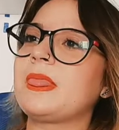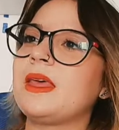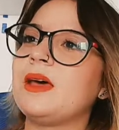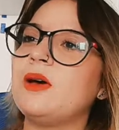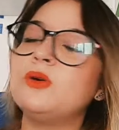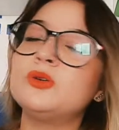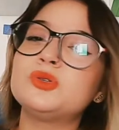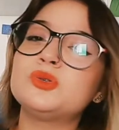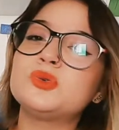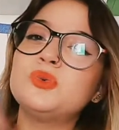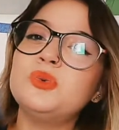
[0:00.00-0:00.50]

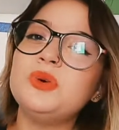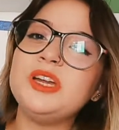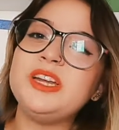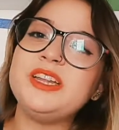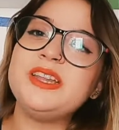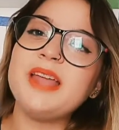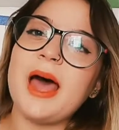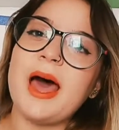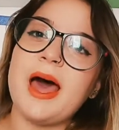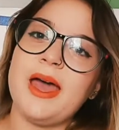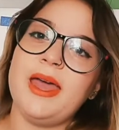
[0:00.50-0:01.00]

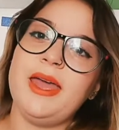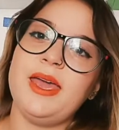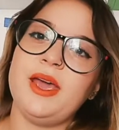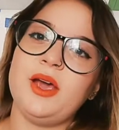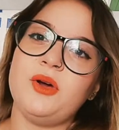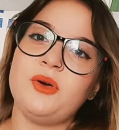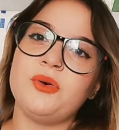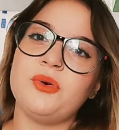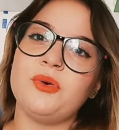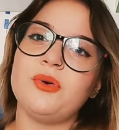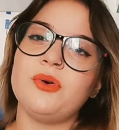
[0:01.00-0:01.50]
oscurità,
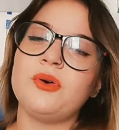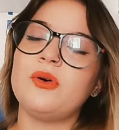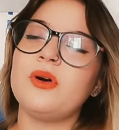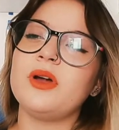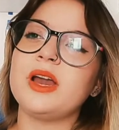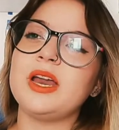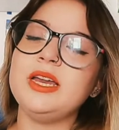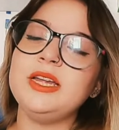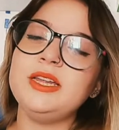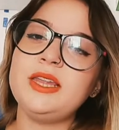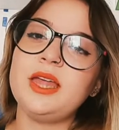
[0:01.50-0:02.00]
ecco, con
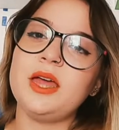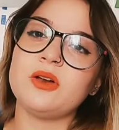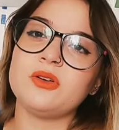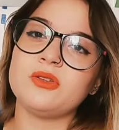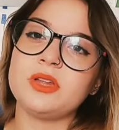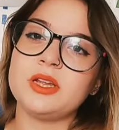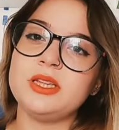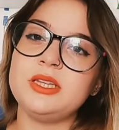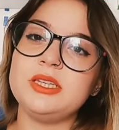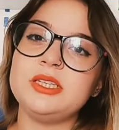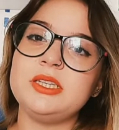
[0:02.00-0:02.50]
all'interno
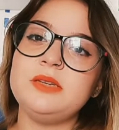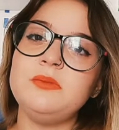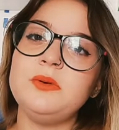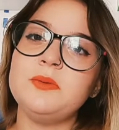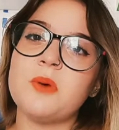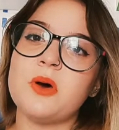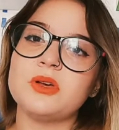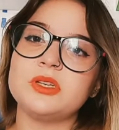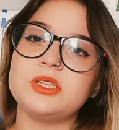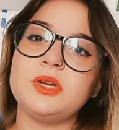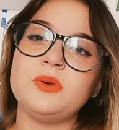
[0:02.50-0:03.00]
tantissimi
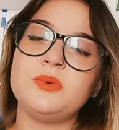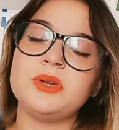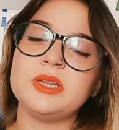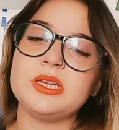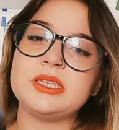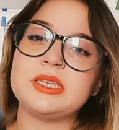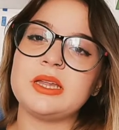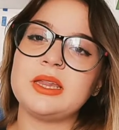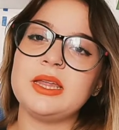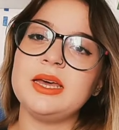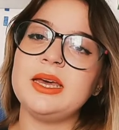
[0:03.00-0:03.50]
mostri, quando è
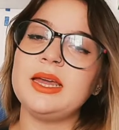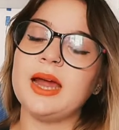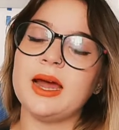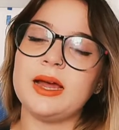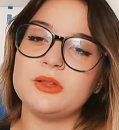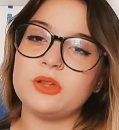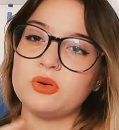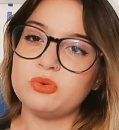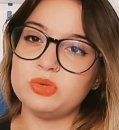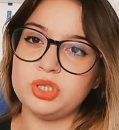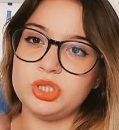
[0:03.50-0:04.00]
stata
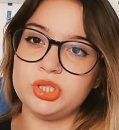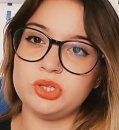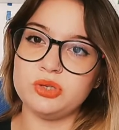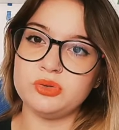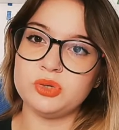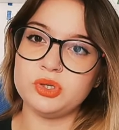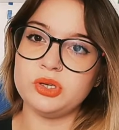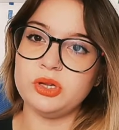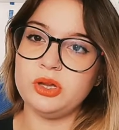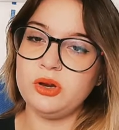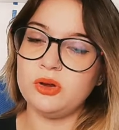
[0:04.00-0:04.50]
creata ha ucciso
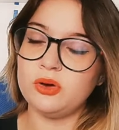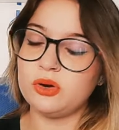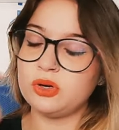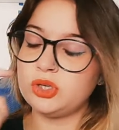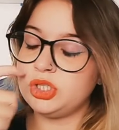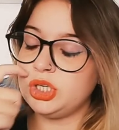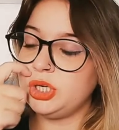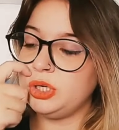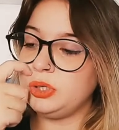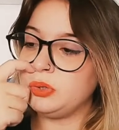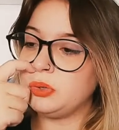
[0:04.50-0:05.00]
i, i loro
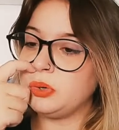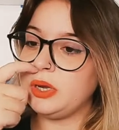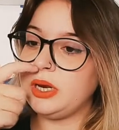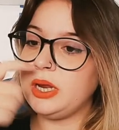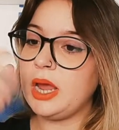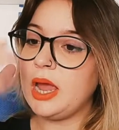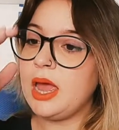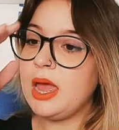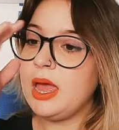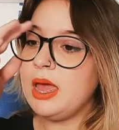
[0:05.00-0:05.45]
genitori.